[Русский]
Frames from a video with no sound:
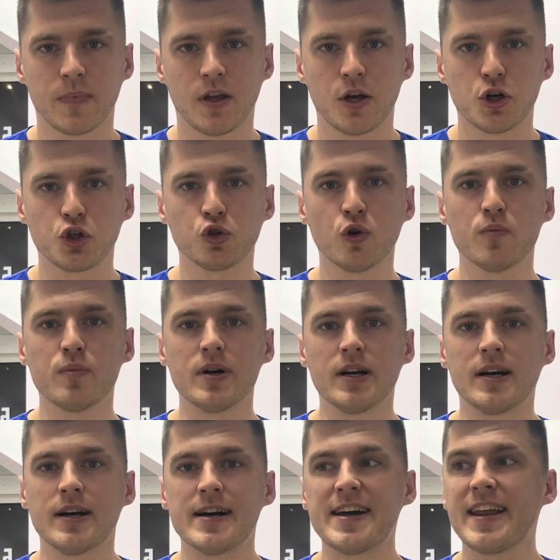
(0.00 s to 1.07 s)

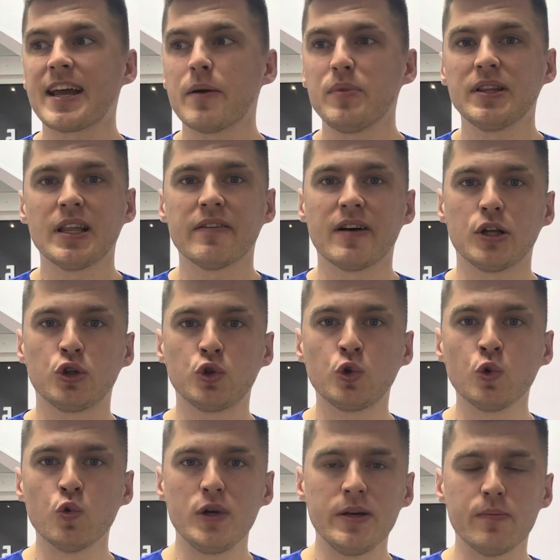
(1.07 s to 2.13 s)
Чтобы рекомендовать
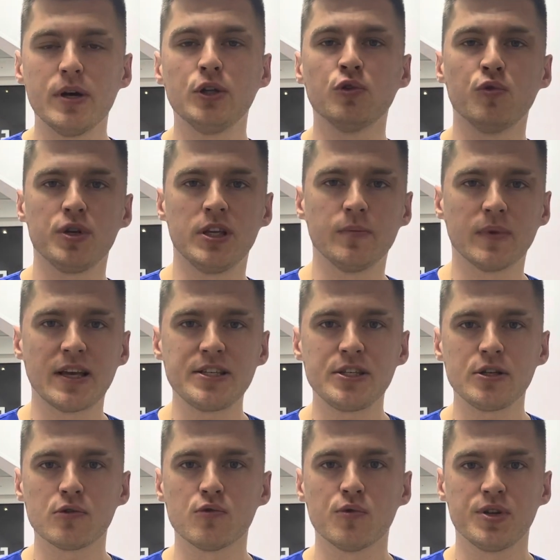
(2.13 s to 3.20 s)
ту либо иную
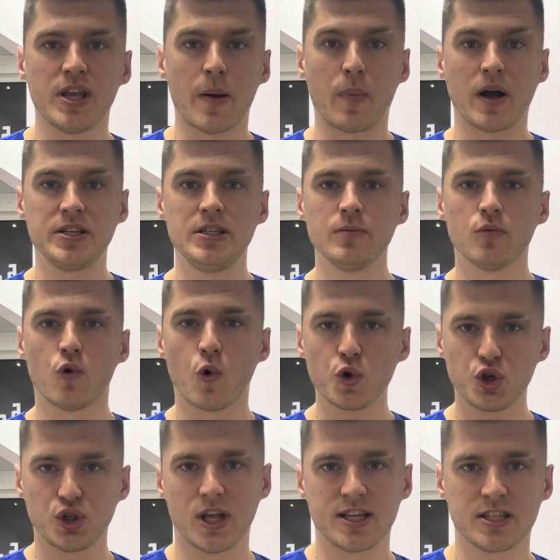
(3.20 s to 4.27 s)
гимнастику, необходим
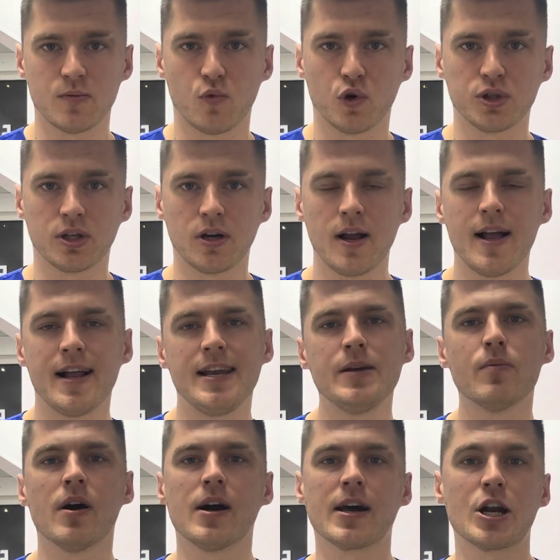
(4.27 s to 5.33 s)
очный осмотр,
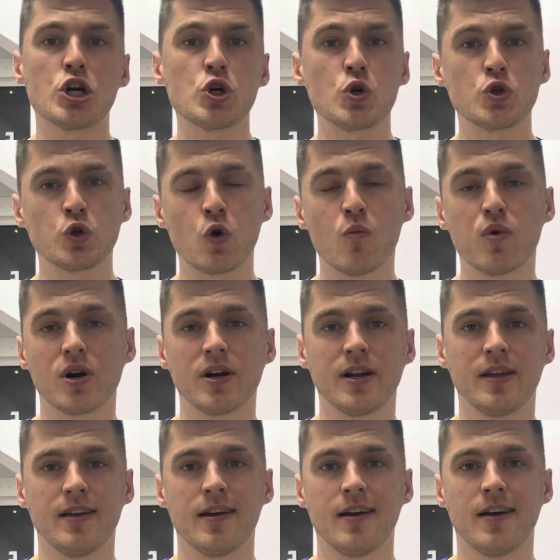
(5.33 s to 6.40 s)
либо хорошо
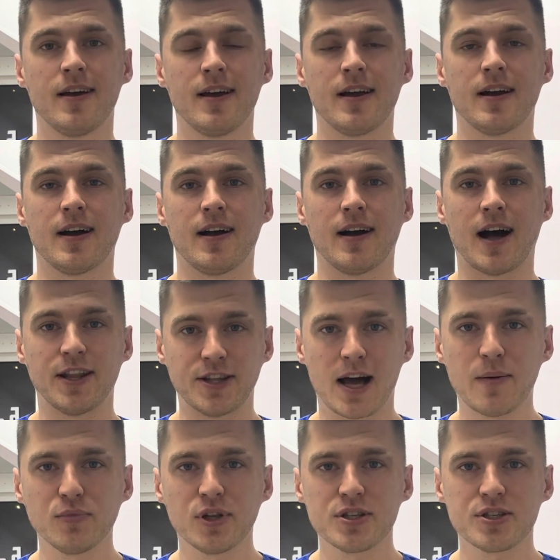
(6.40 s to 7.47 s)
собранный а,
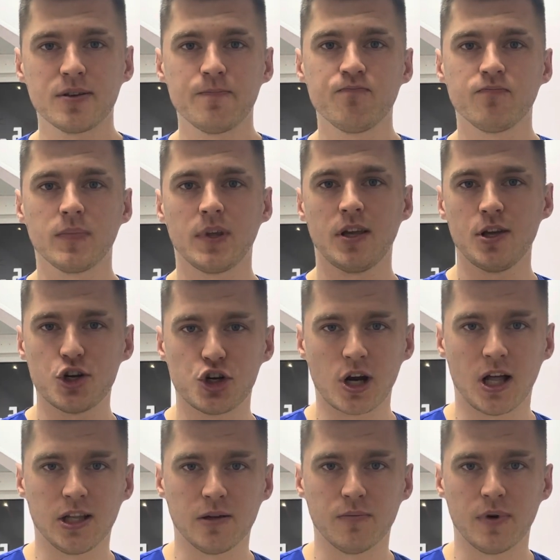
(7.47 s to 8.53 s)
анамнез и
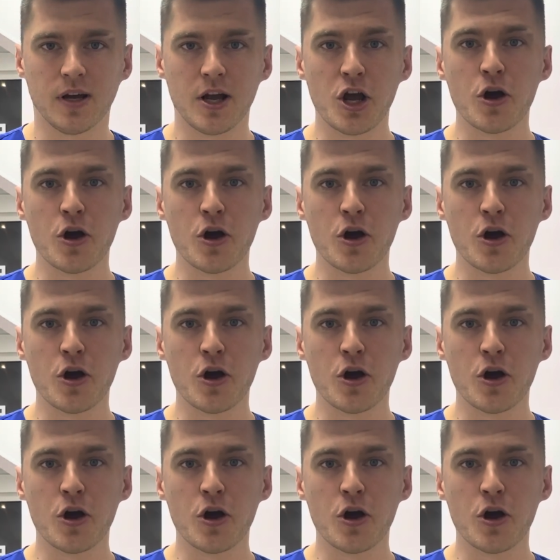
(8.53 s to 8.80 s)
жалобы.